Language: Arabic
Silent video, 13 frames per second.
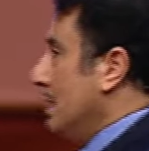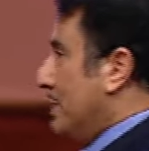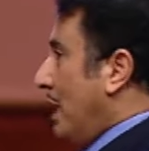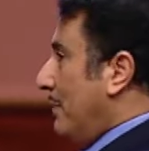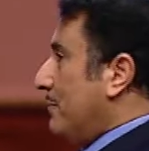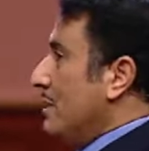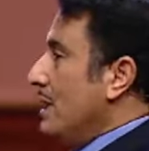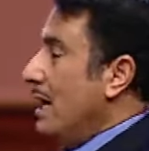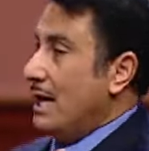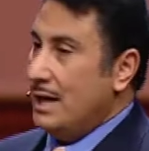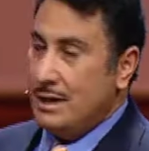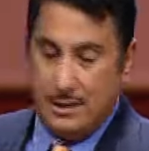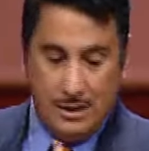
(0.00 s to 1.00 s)
في إصحاح
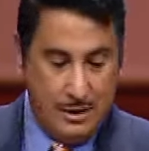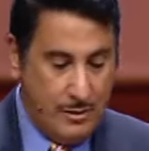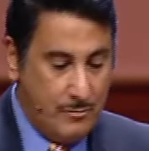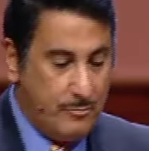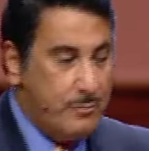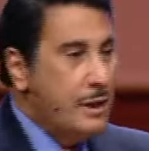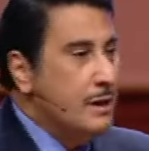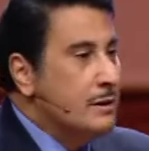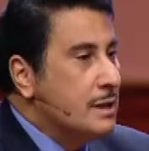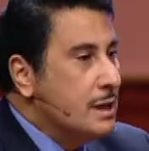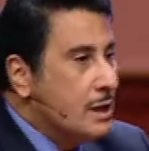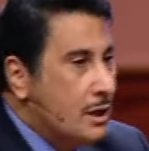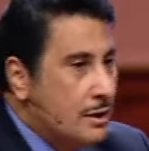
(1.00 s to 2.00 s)
9
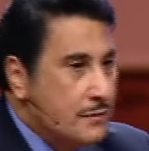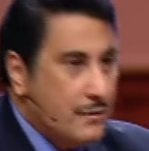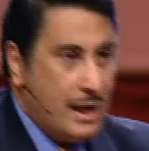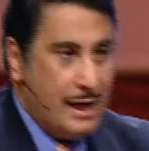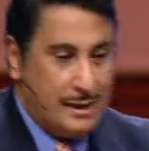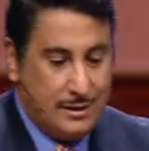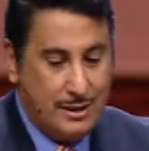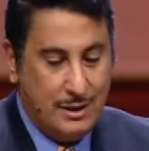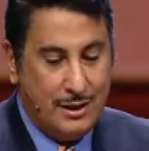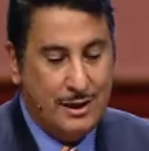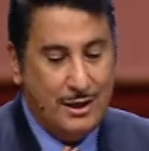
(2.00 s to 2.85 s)
وبيكمل على كده